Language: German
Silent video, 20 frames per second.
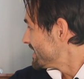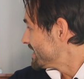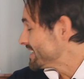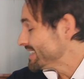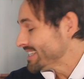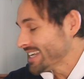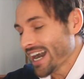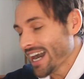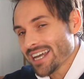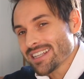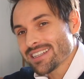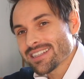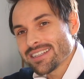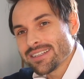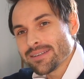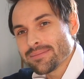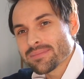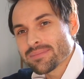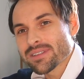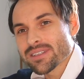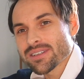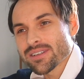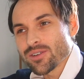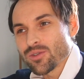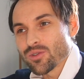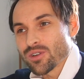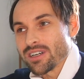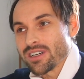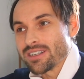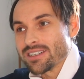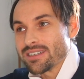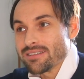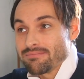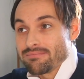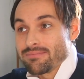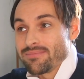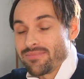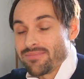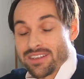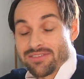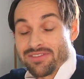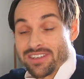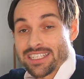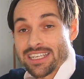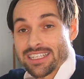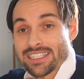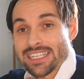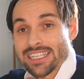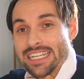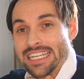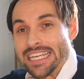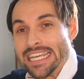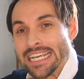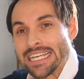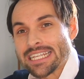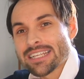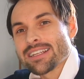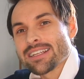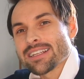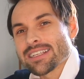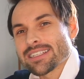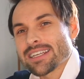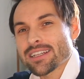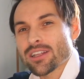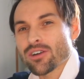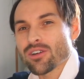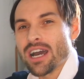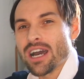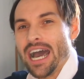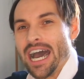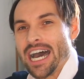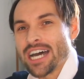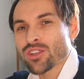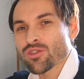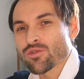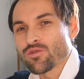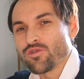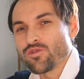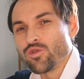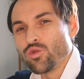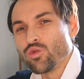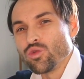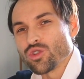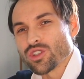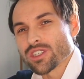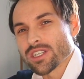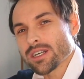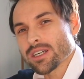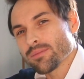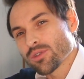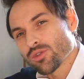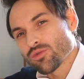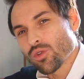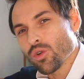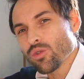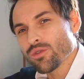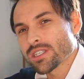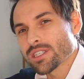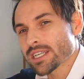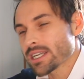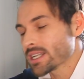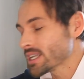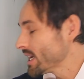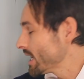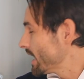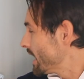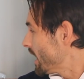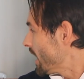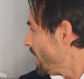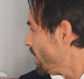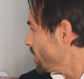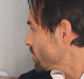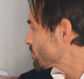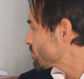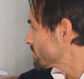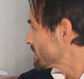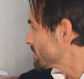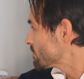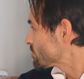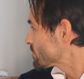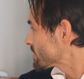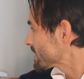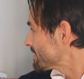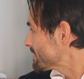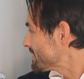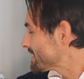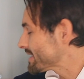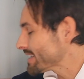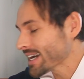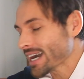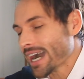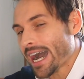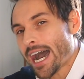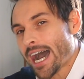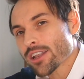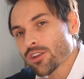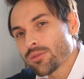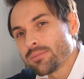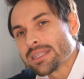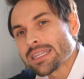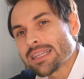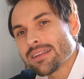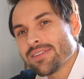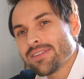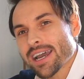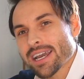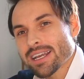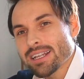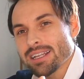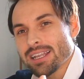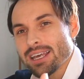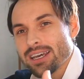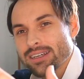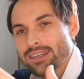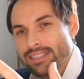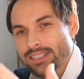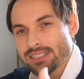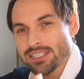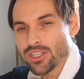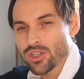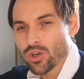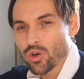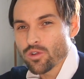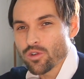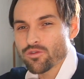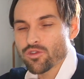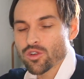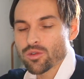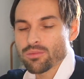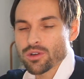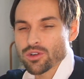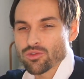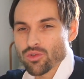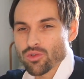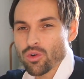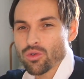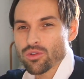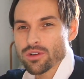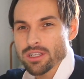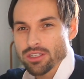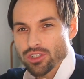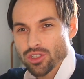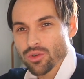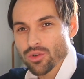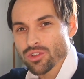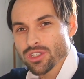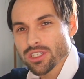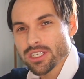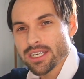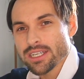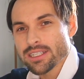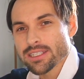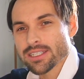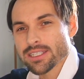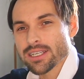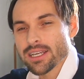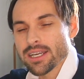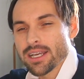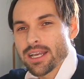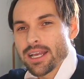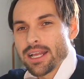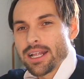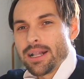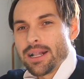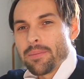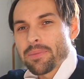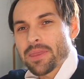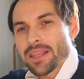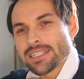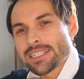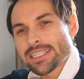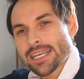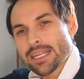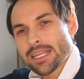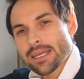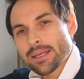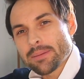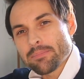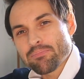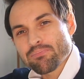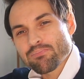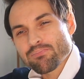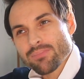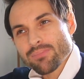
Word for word: in die Hand nimmt oder was er zerlegt, das hat auch Hand und Fuß. Ja? Monroe ist ein Autoindustrie-Veteran und mittlerweile CEO von Monroe Associates. Das ist eine